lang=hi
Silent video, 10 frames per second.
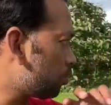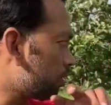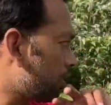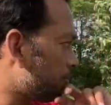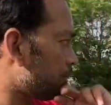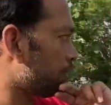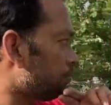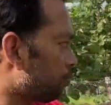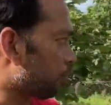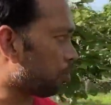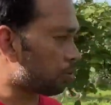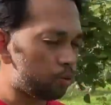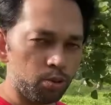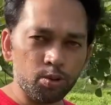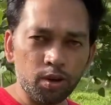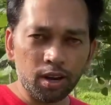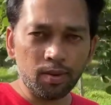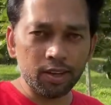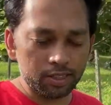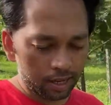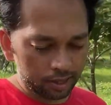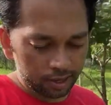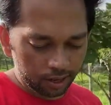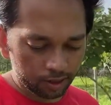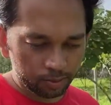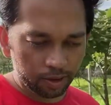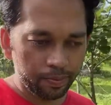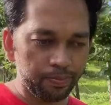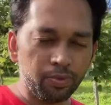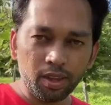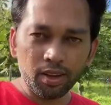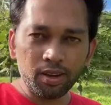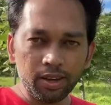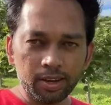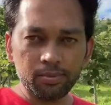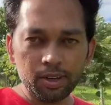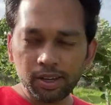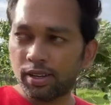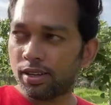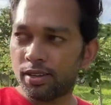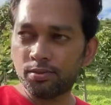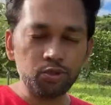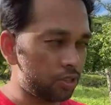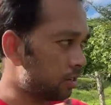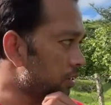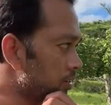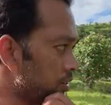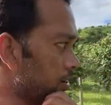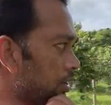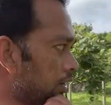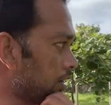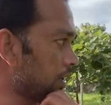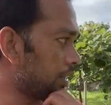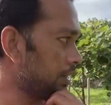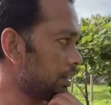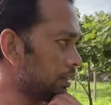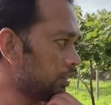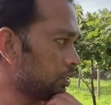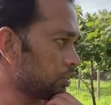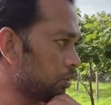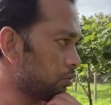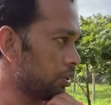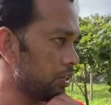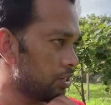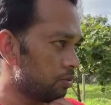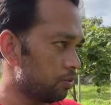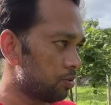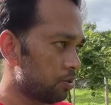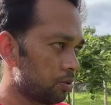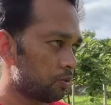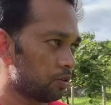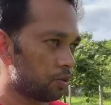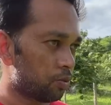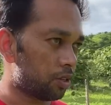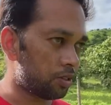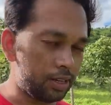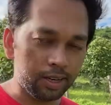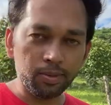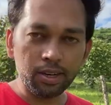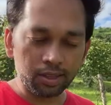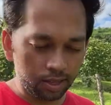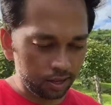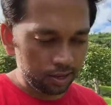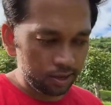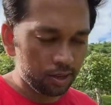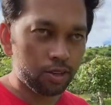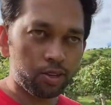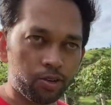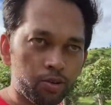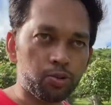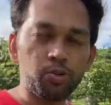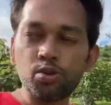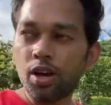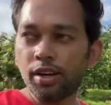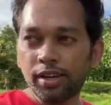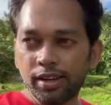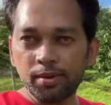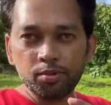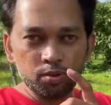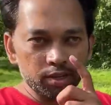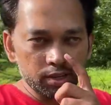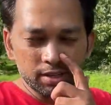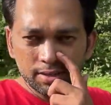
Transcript: और यहाँ पे ना बहुत लोगों को यार आवाज़ आती है रात में लेकिन भाई है ना मुझे लग रहा है कि यार अंदर जाओ कि नहीं जाओ क्योंकि थोड़ा सा डर भी लगता है और सुनसान एरिया है पूरा ये